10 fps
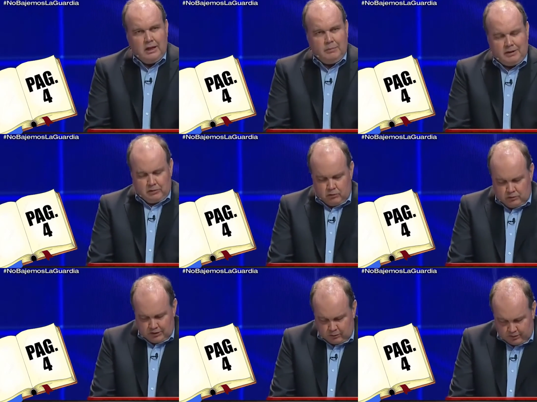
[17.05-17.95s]
y
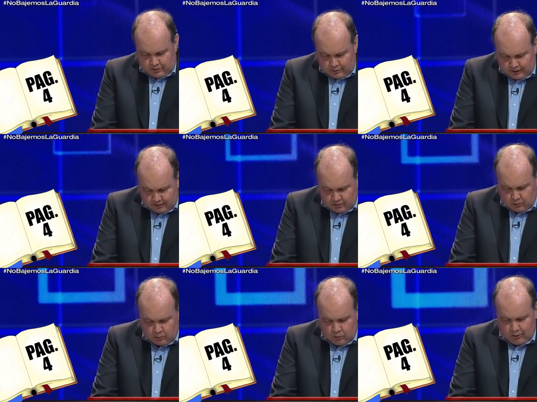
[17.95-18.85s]
persecución de jueces civiles
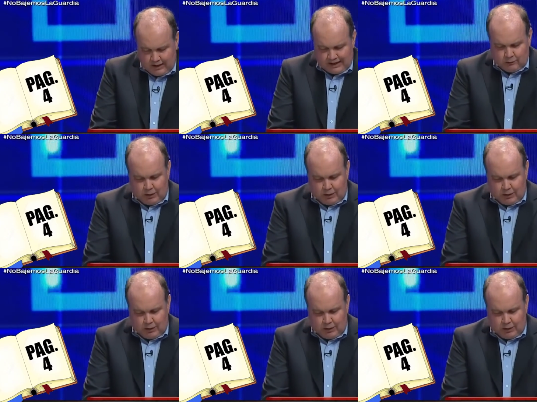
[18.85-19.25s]
como ocurre